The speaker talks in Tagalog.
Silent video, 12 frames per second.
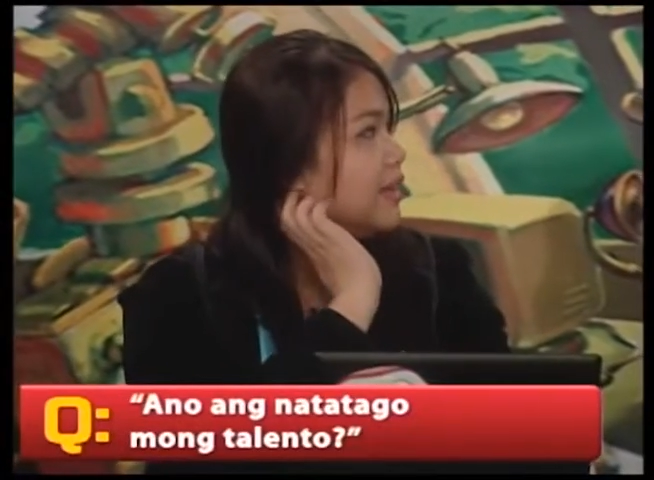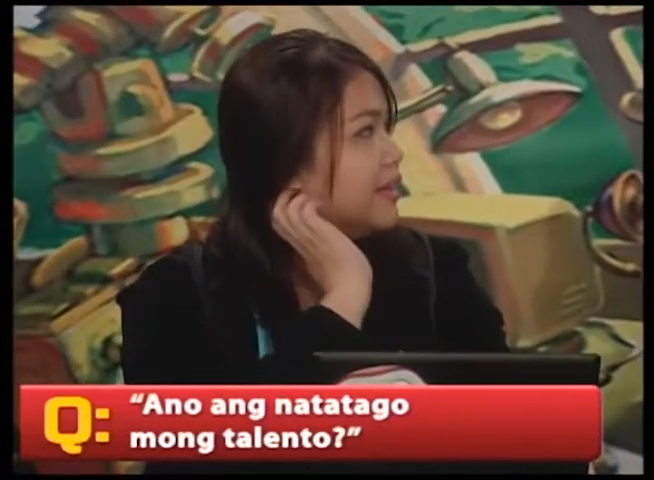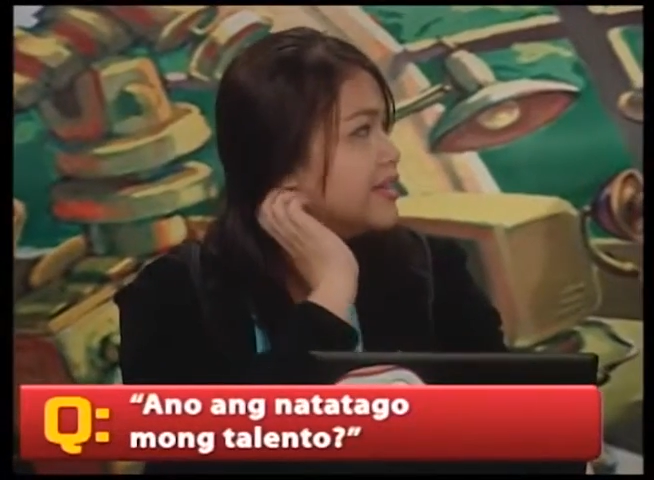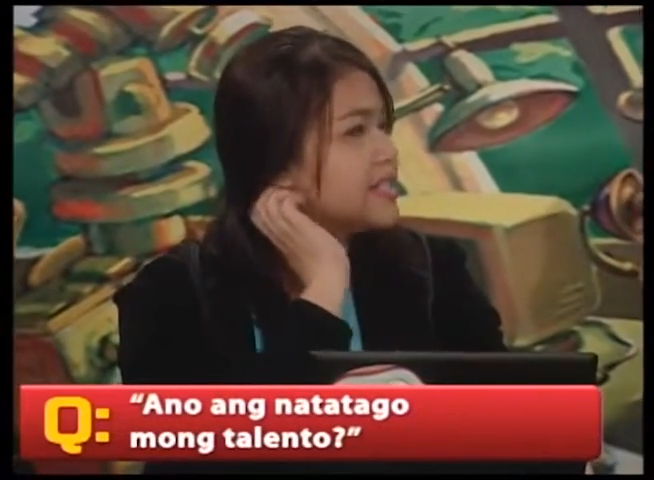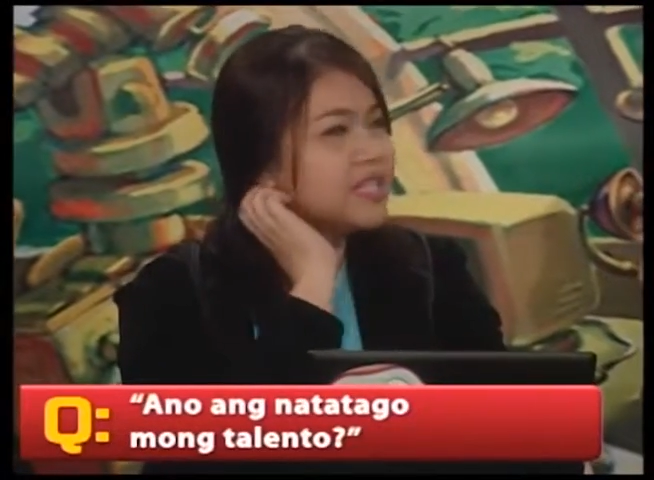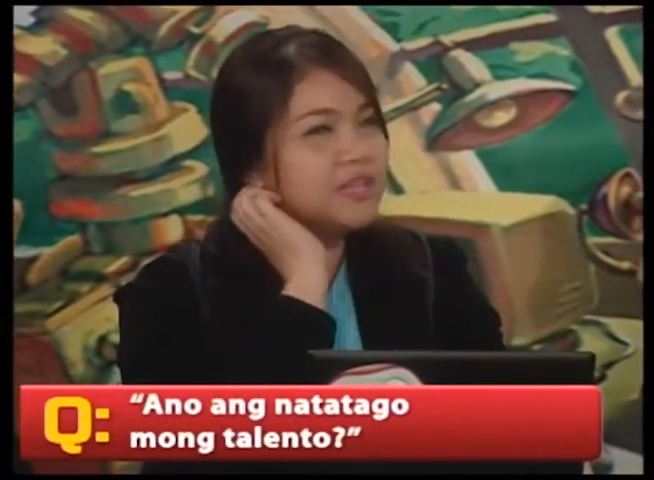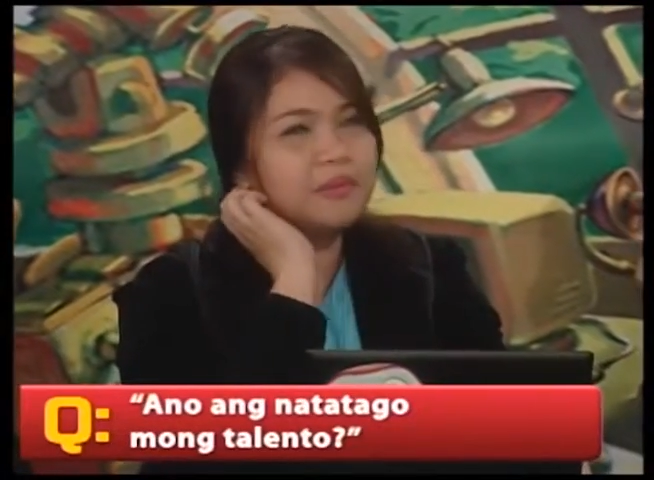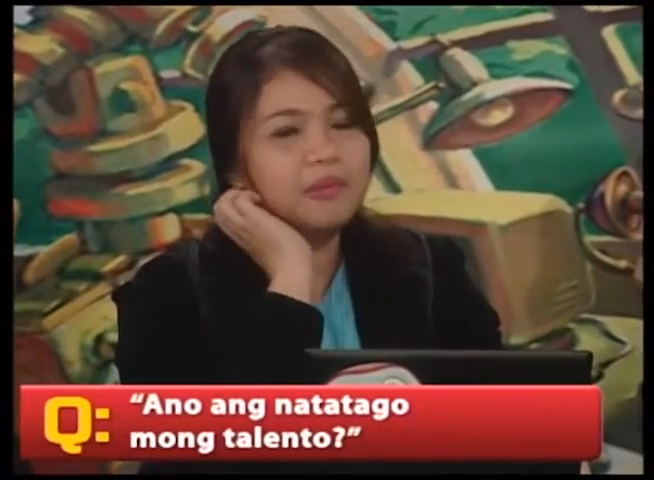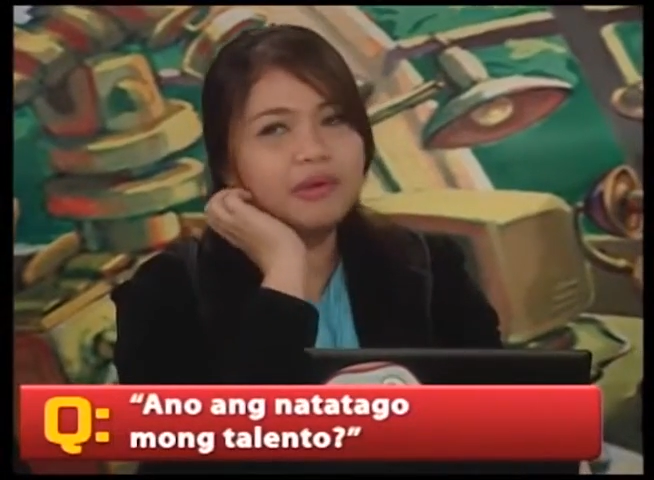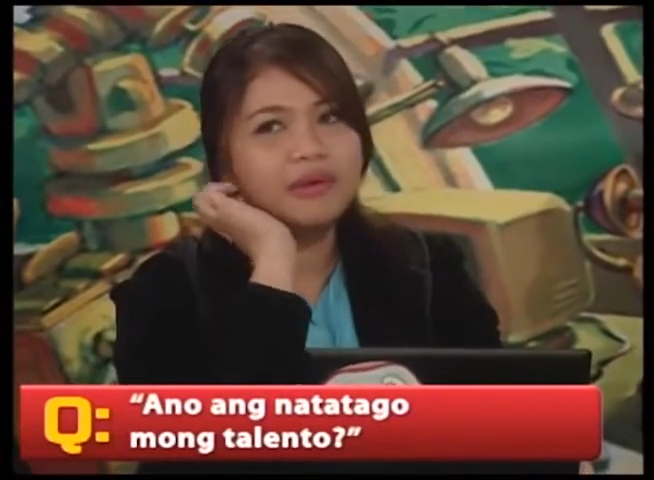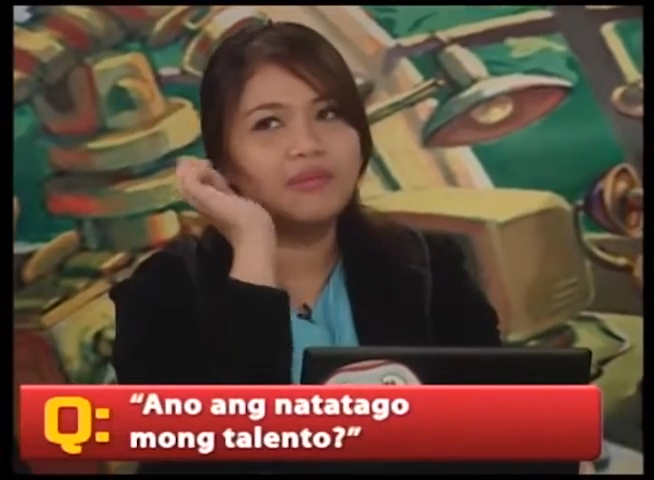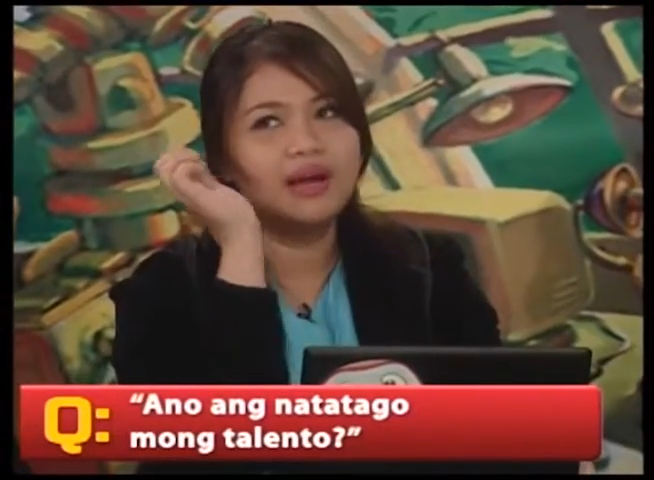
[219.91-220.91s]
Kasi di ba
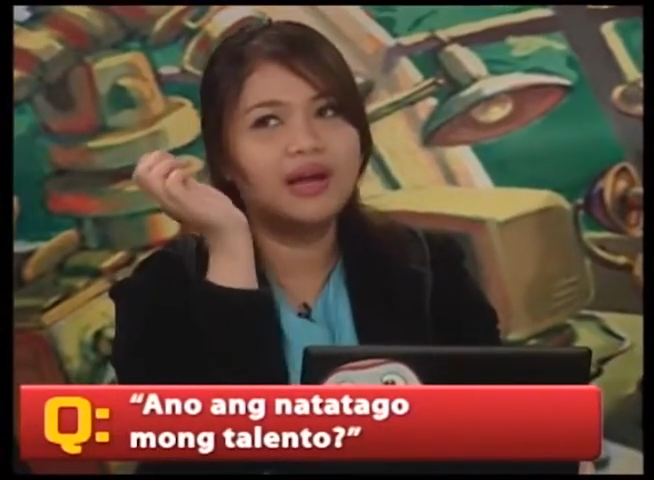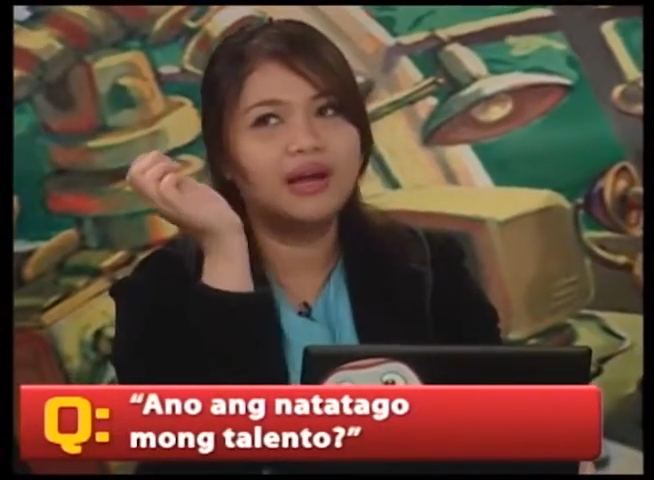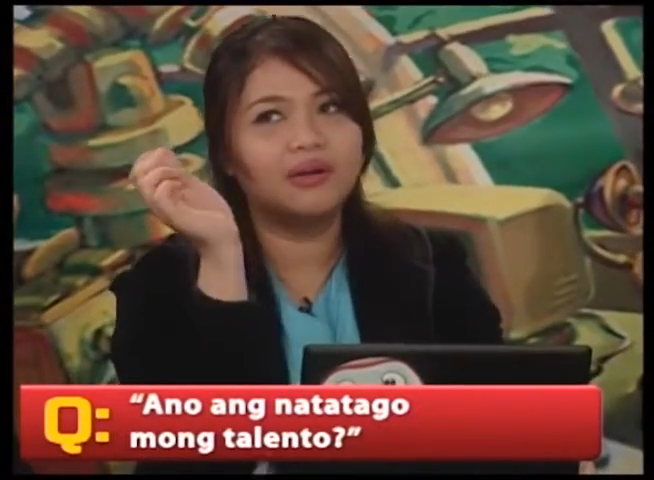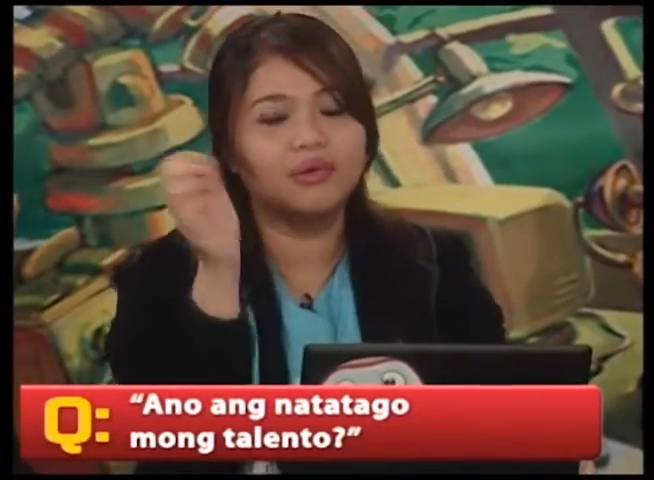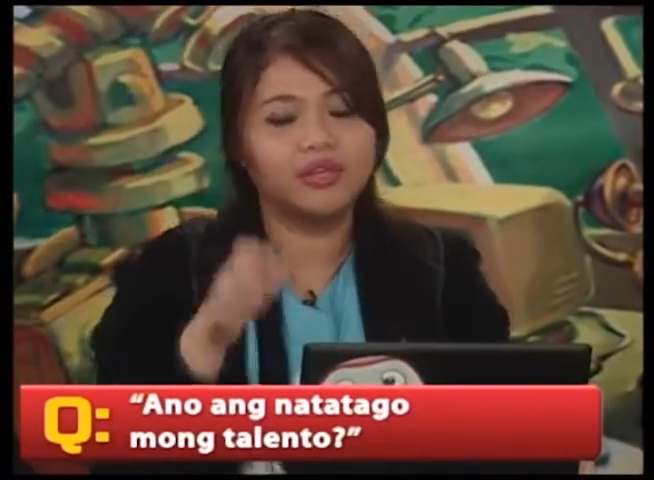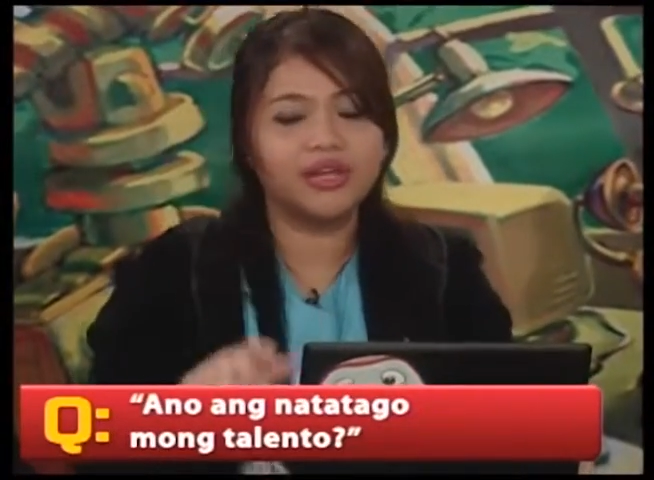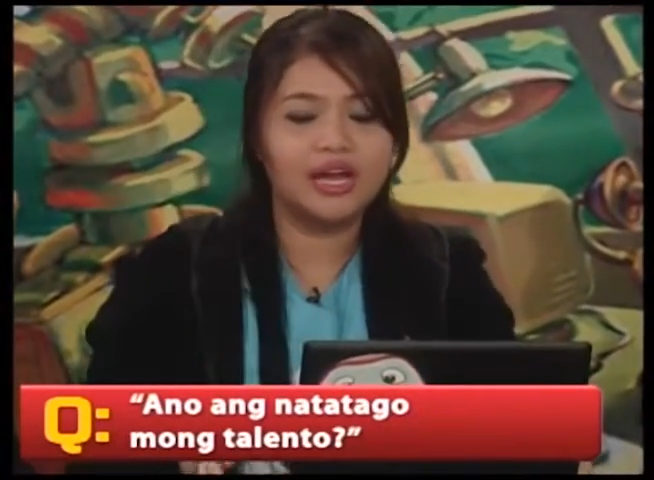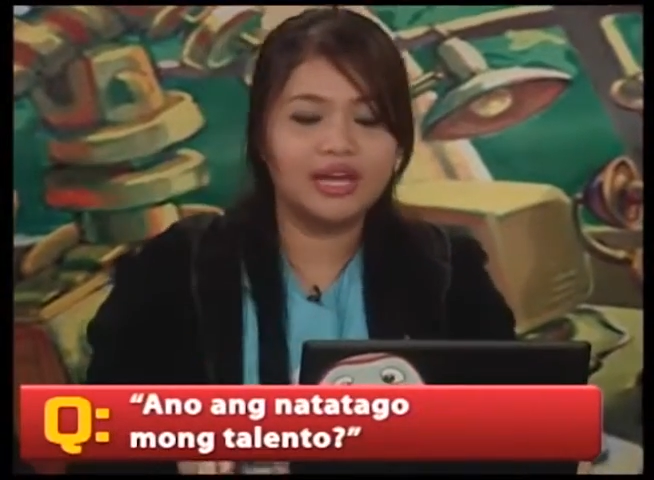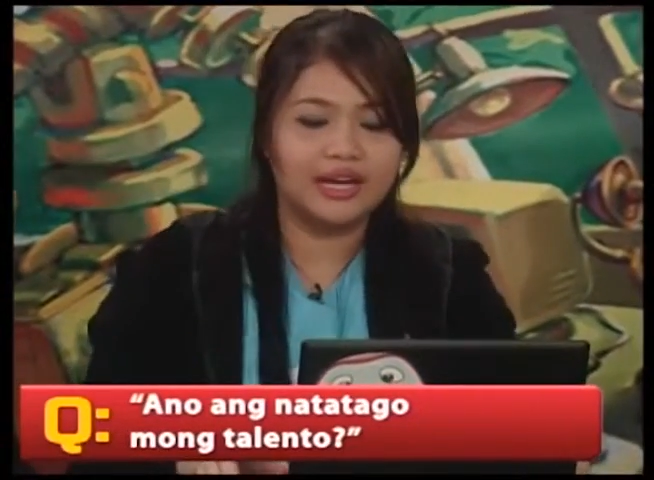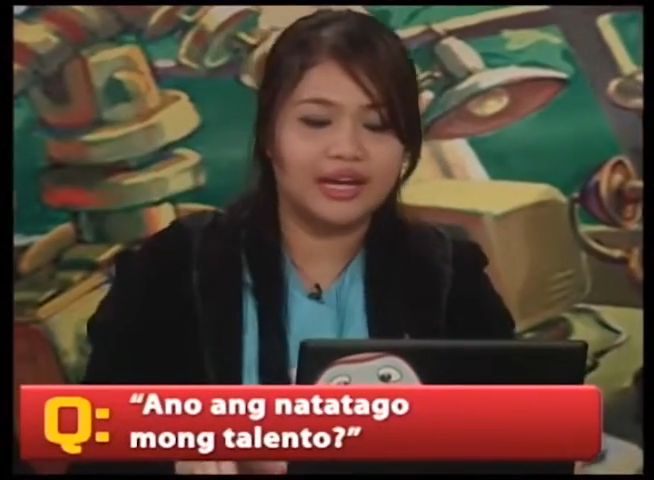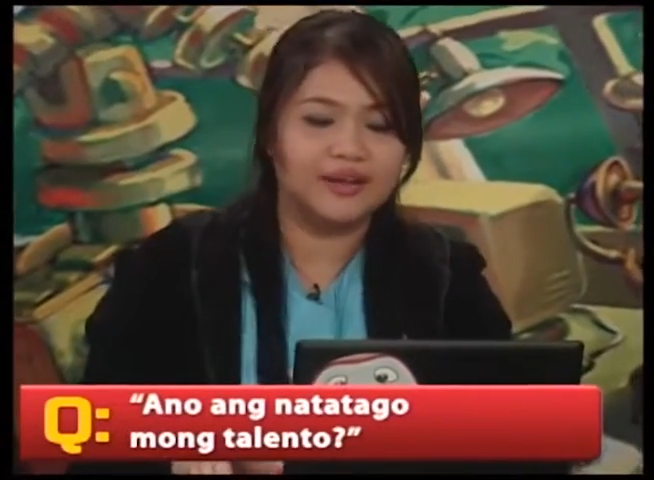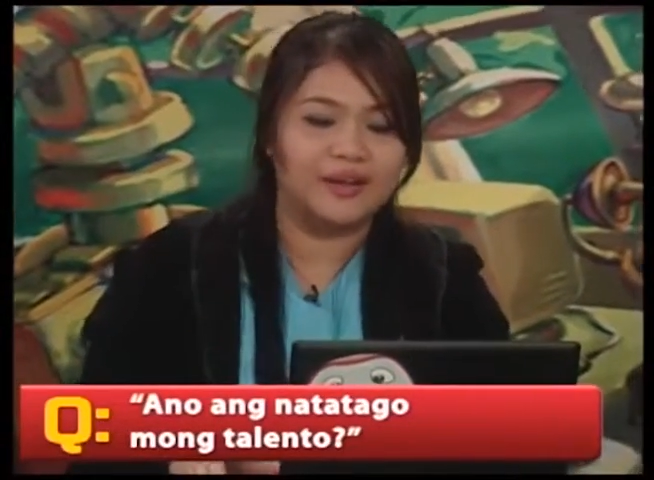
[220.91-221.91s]
may mga, kunyari,